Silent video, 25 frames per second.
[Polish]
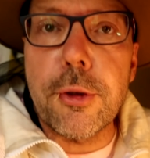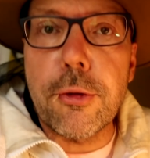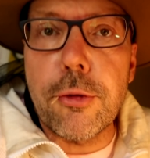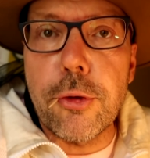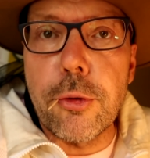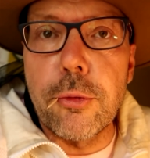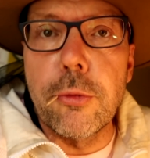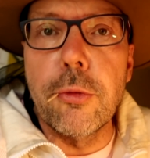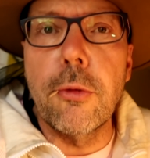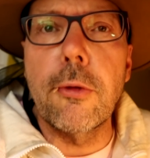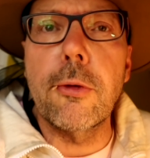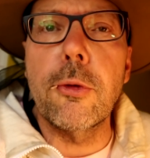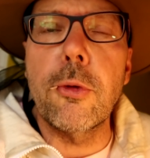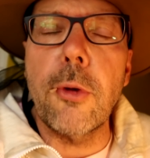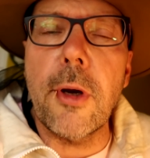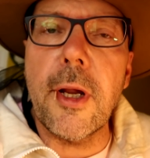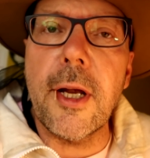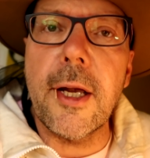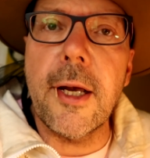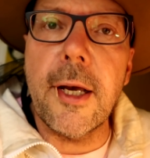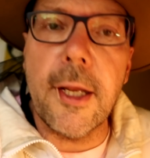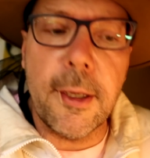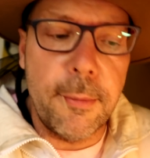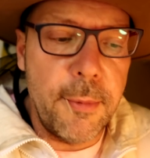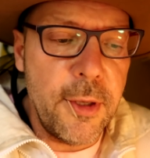pszczół,
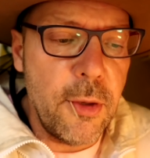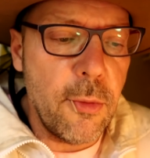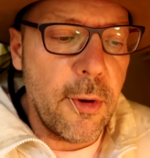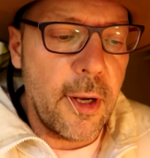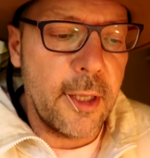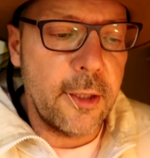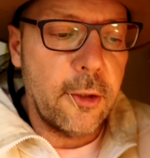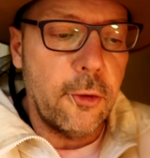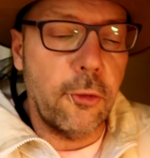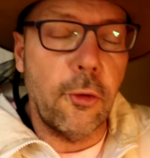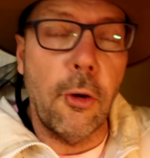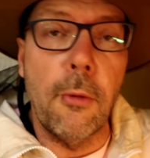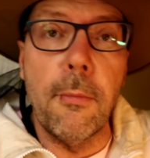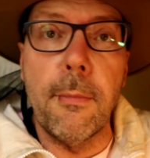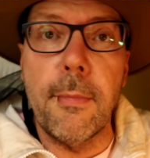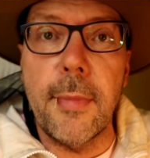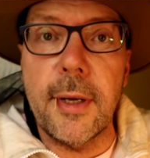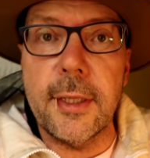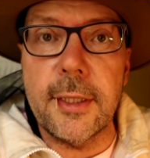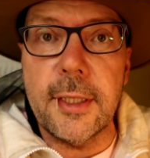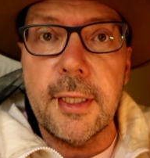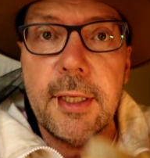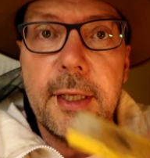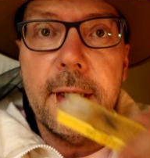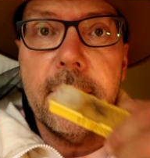która karmiła tą
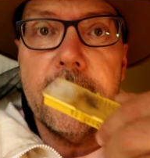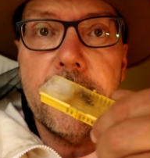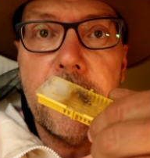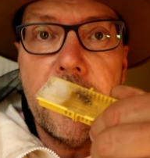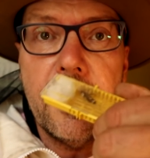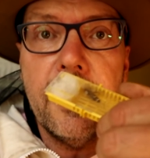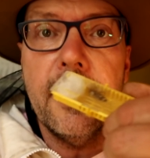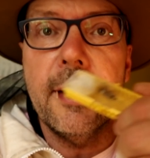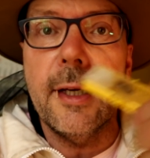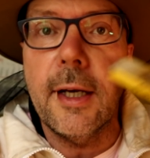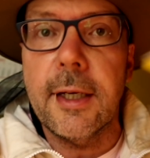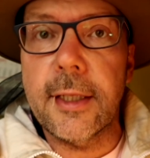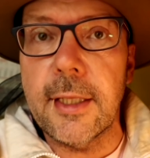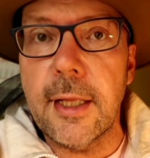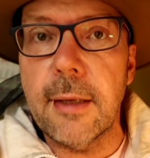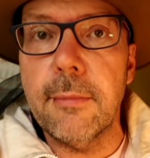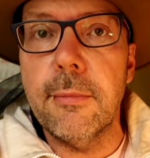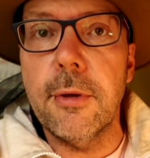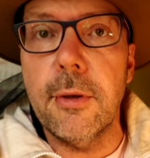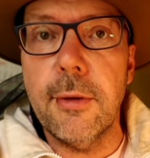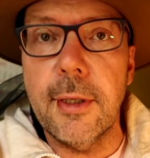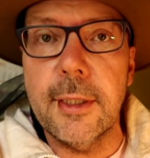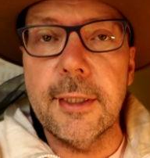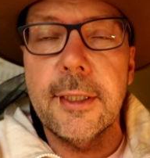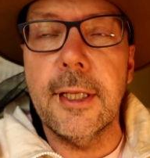matkę, nie? jak ta
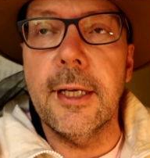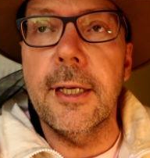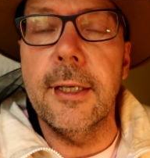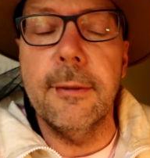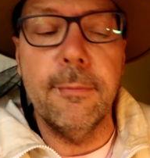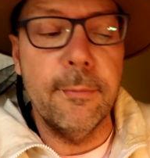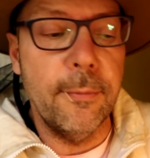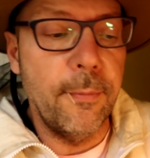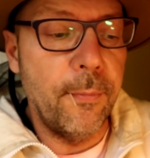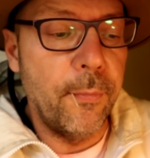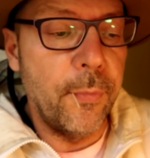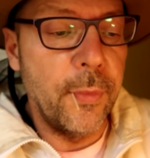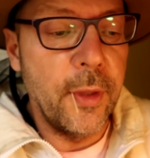była tam.